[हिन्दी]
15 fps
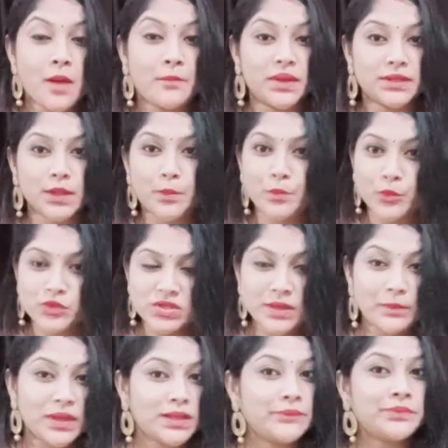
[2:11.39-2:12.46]
मतलब मुझे
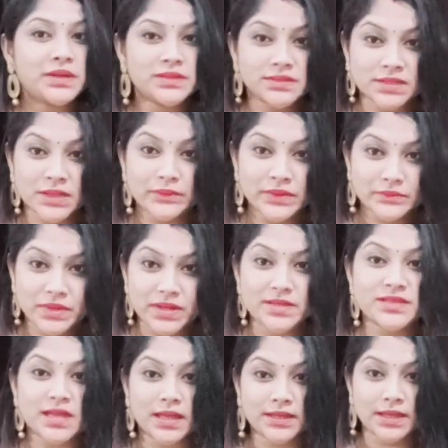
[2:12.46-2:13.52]
मेरा पर्सनल फेवरेट
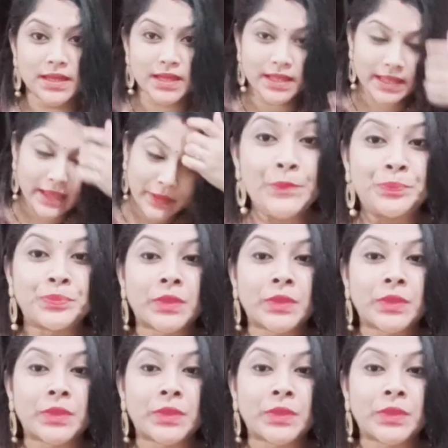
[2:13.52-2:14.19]
साड़ी है ये